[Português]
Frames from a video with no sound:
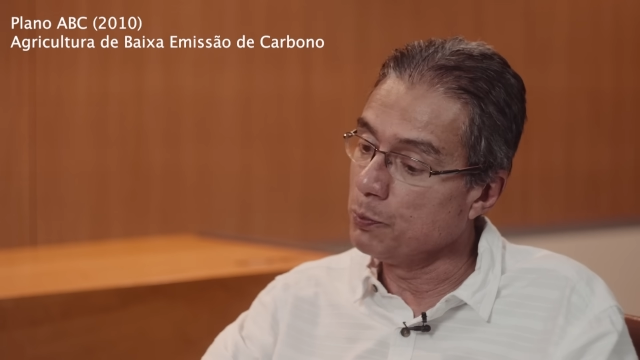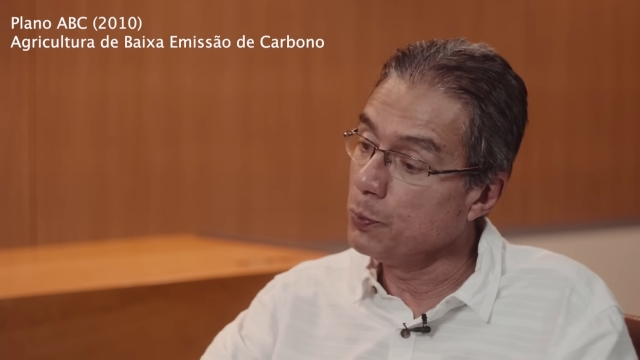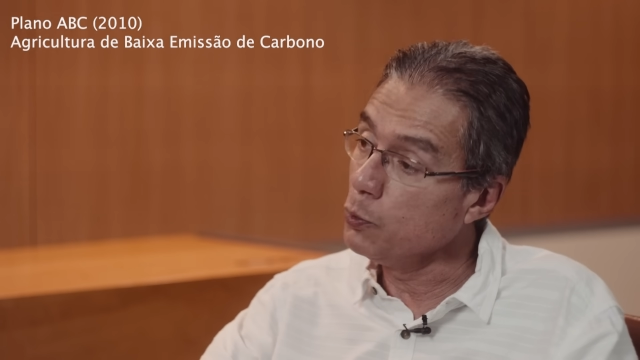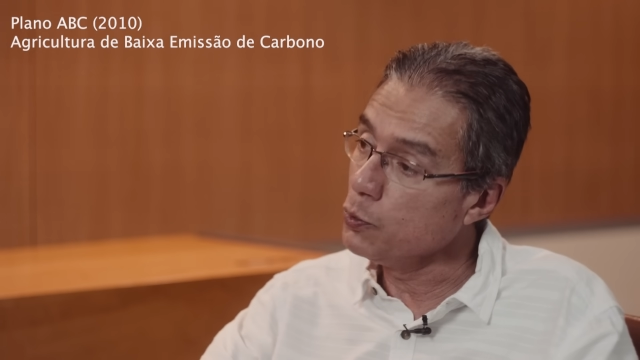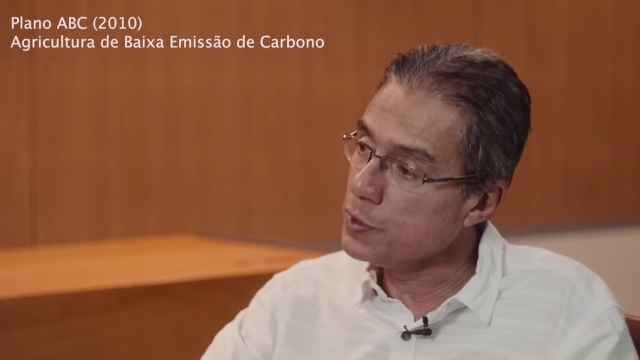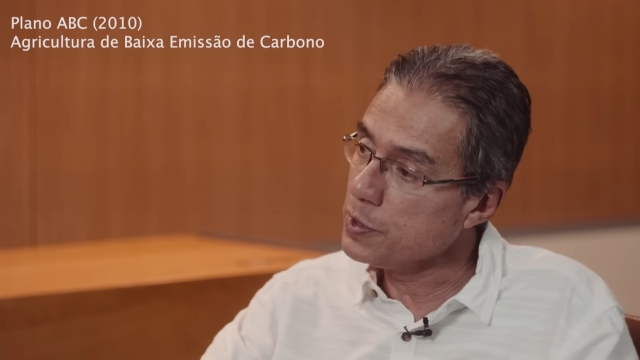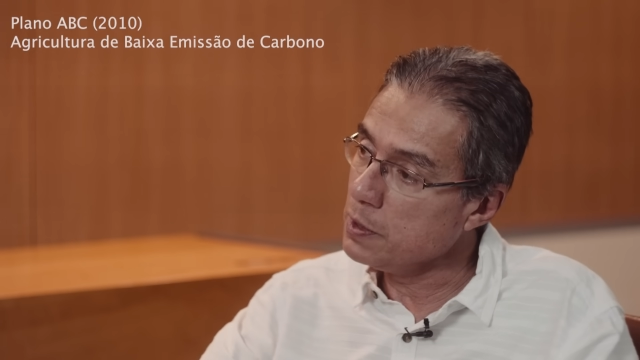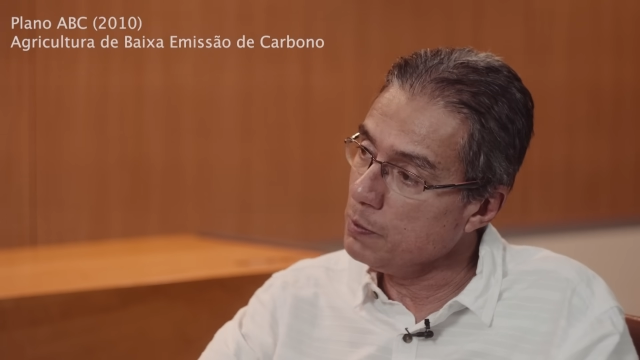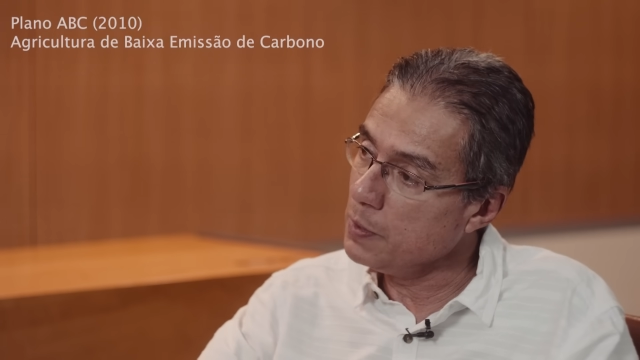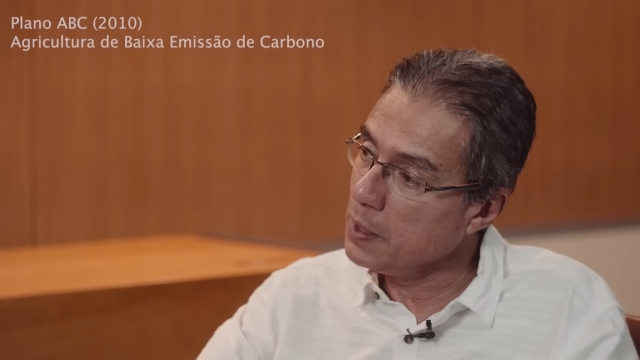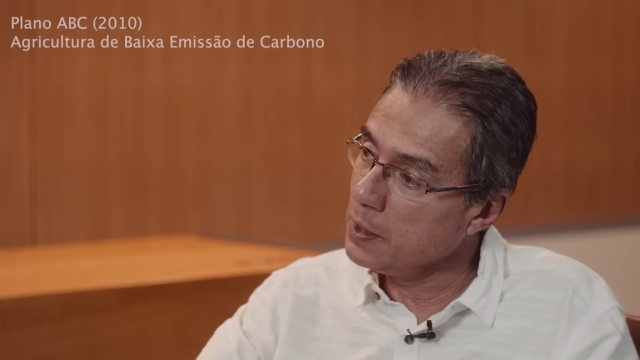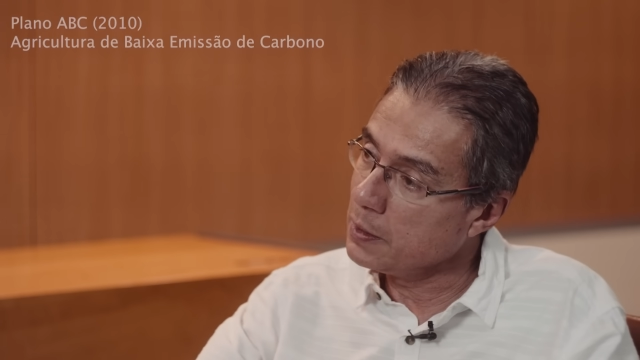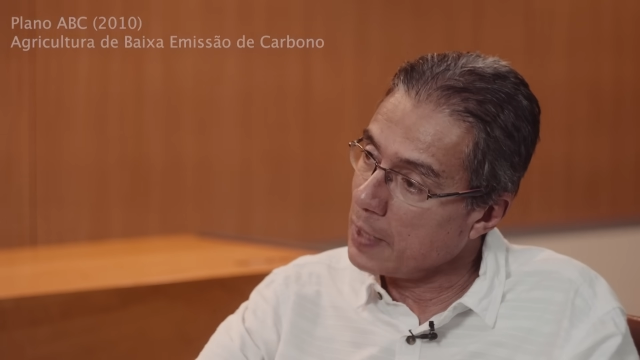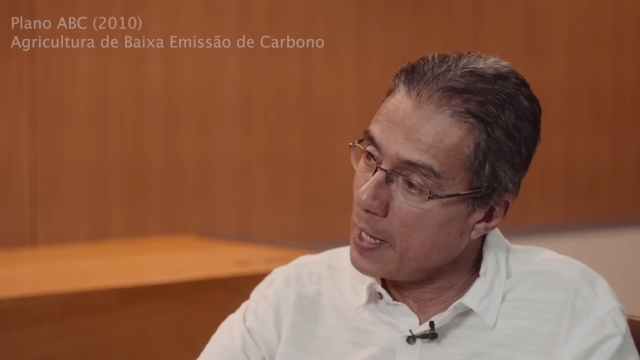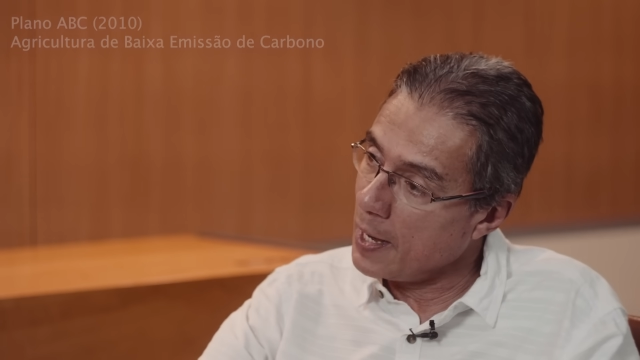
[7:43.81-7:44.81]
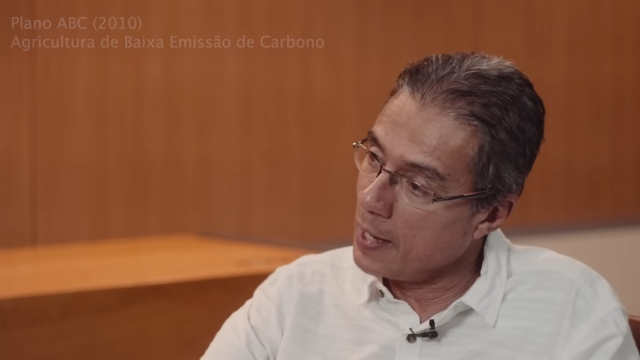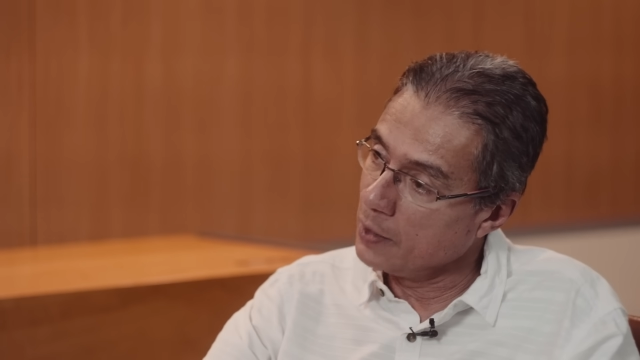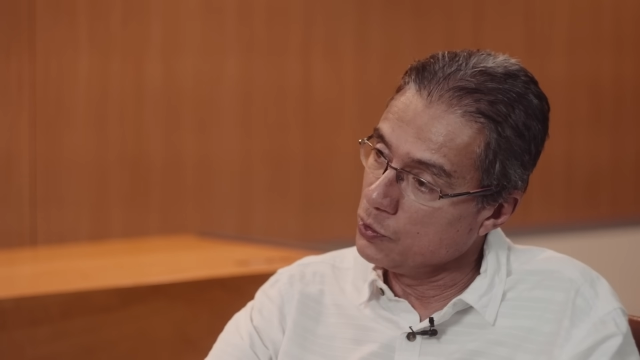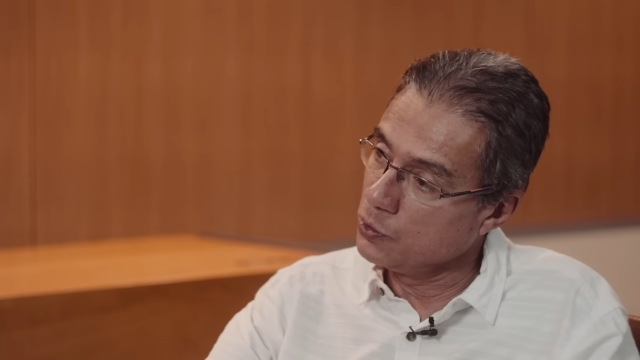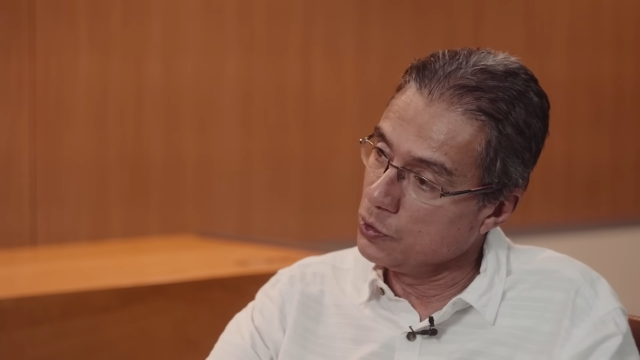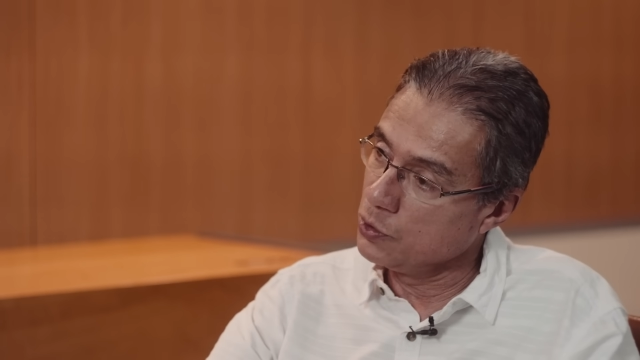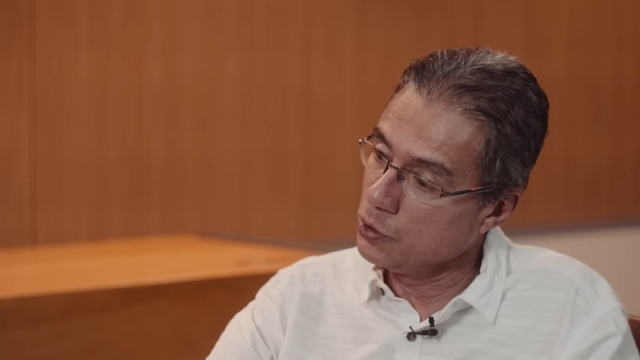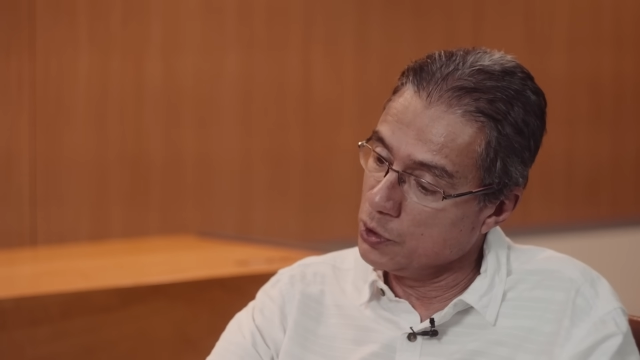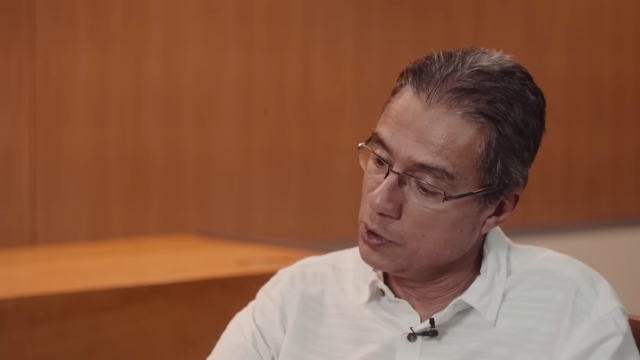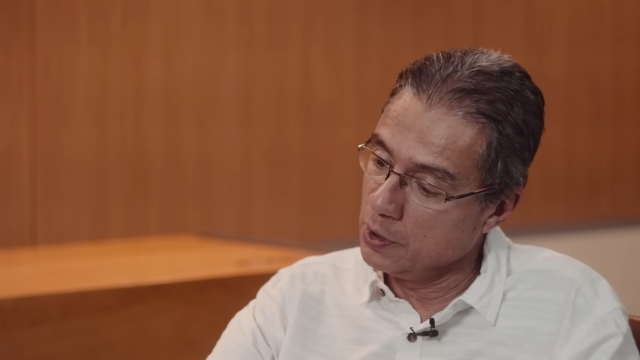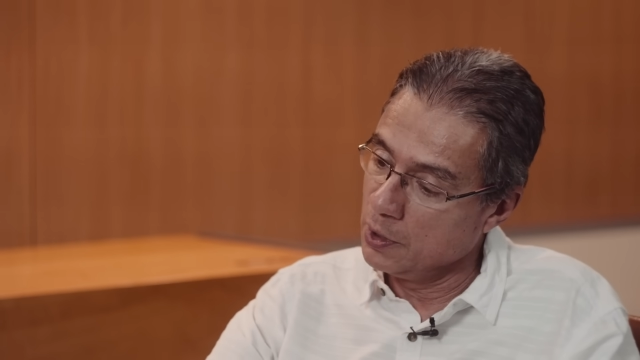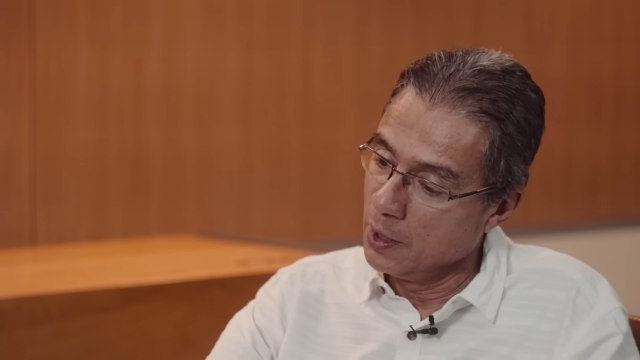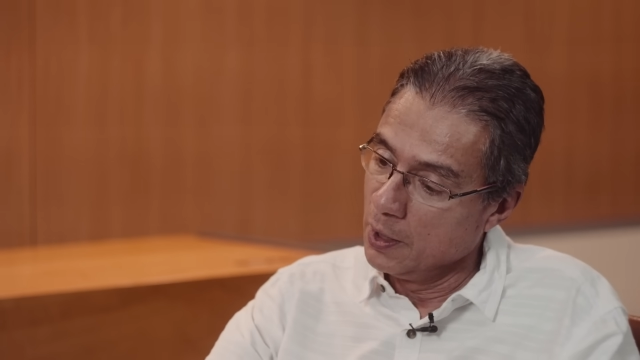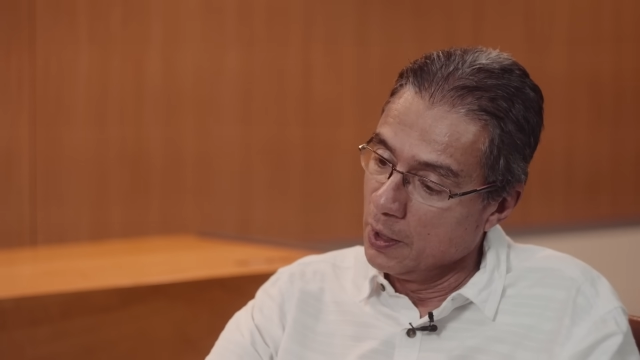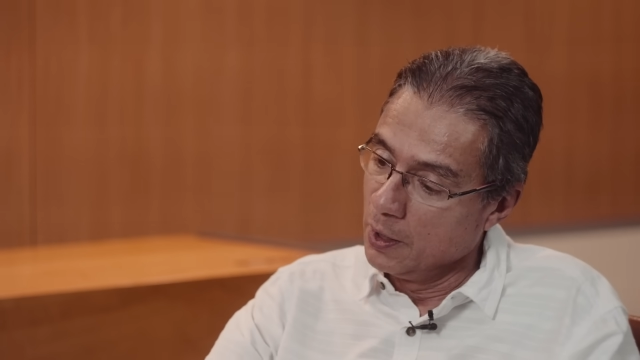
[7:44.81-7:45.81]
possibilidade
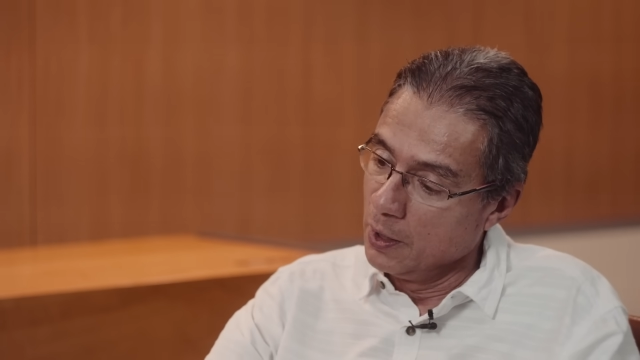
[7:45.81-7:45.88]
de